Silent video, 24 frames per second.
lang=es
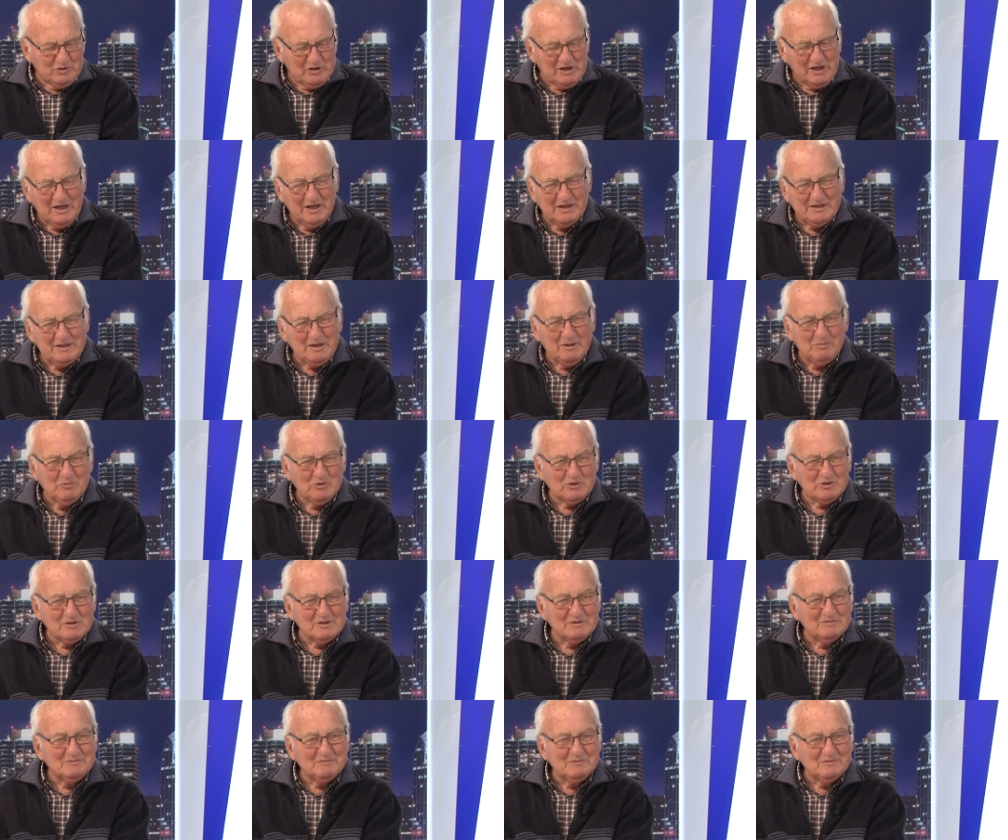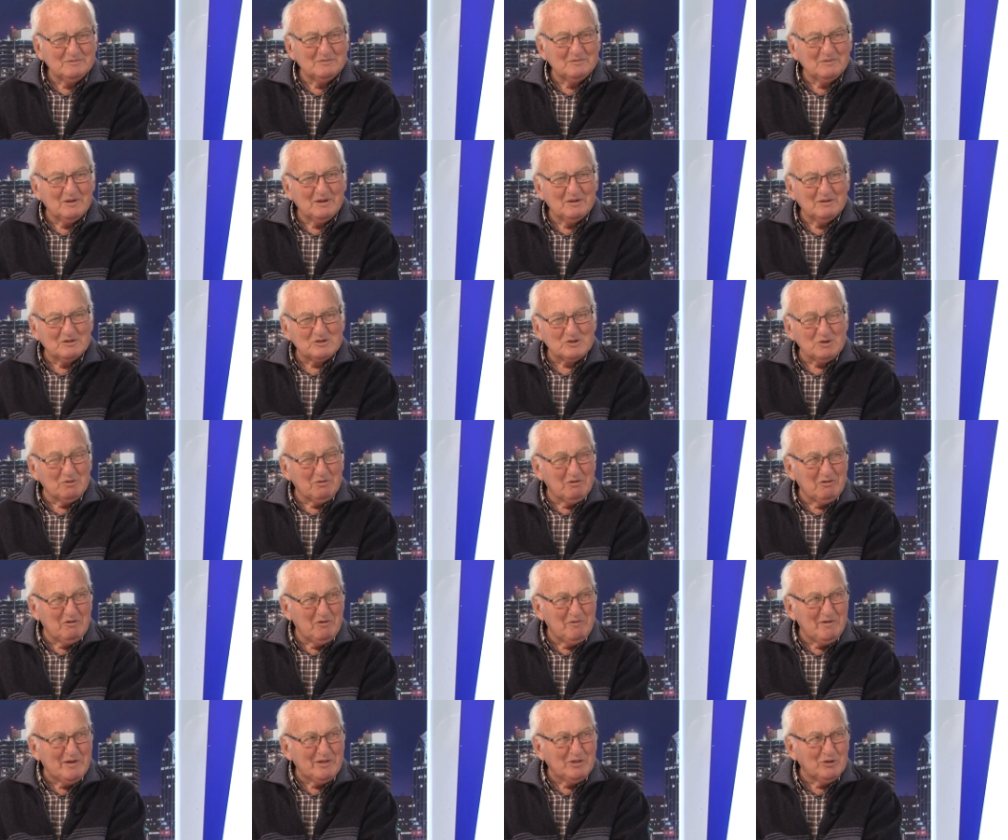ya estamos mm,
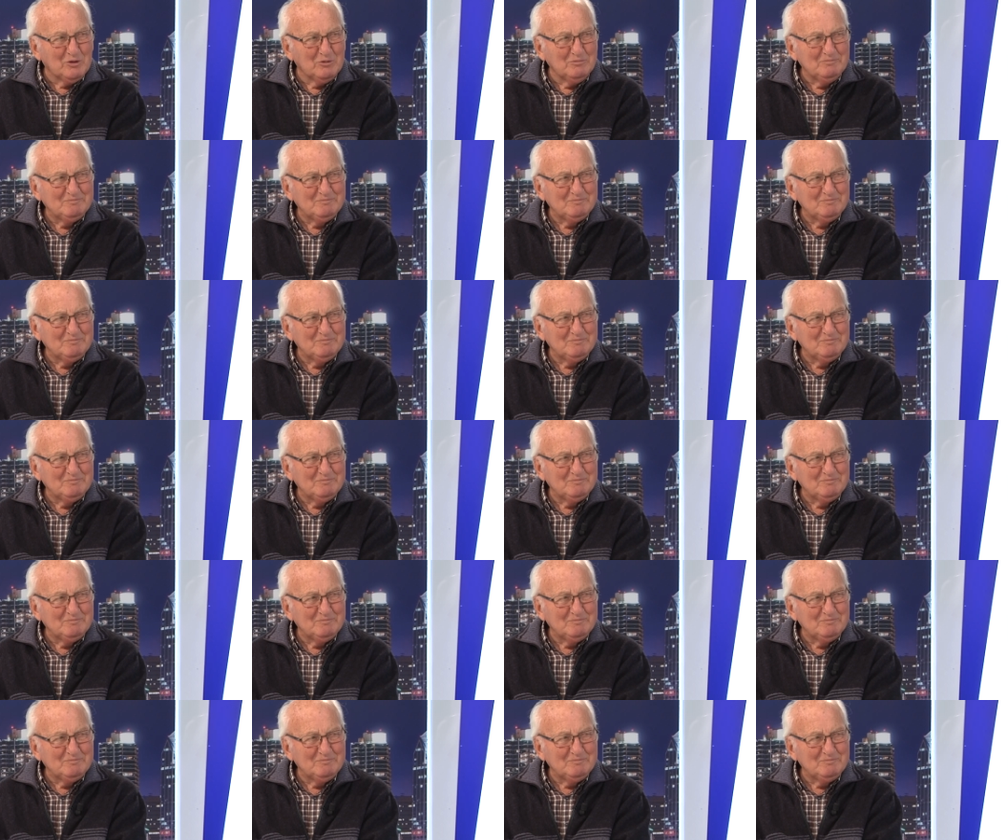sobreviviendo.